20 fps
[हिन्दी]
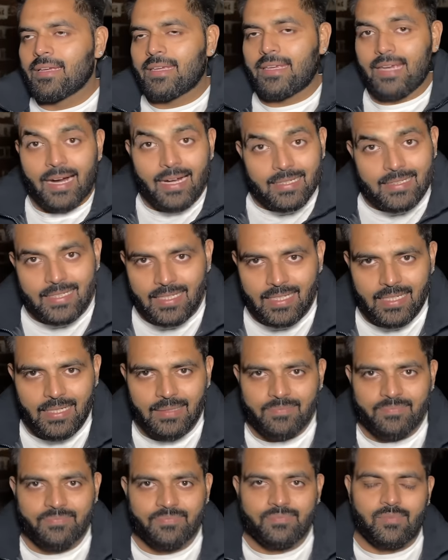क्या थी
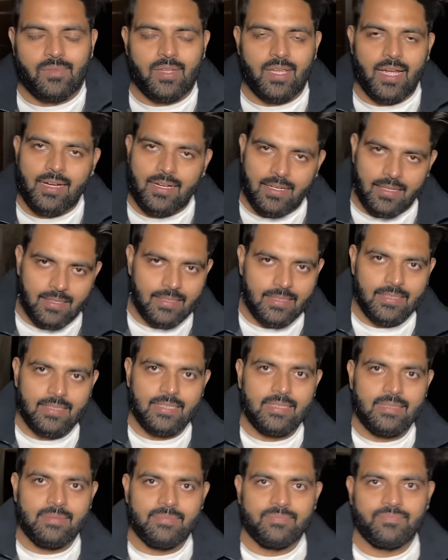क्या करती
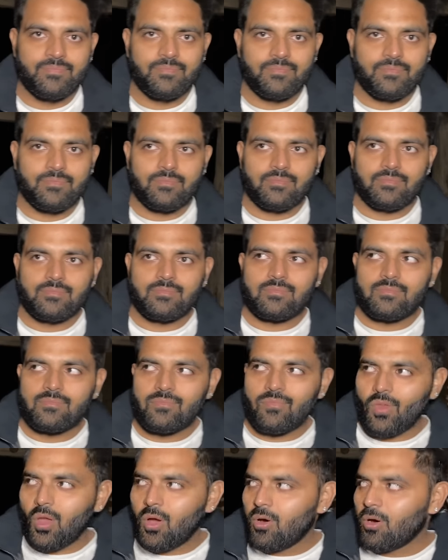थी
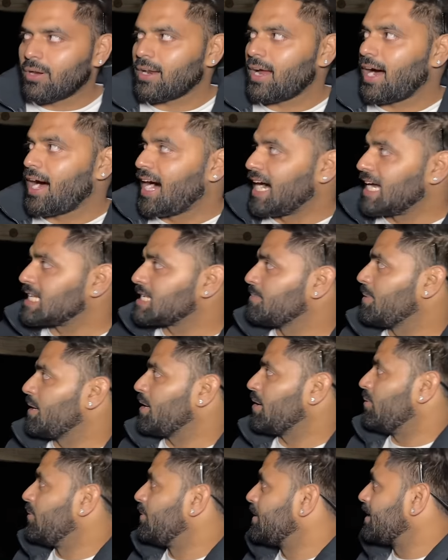और आज मैं
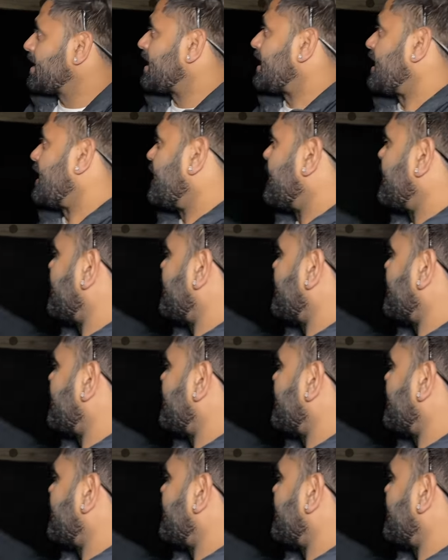उनके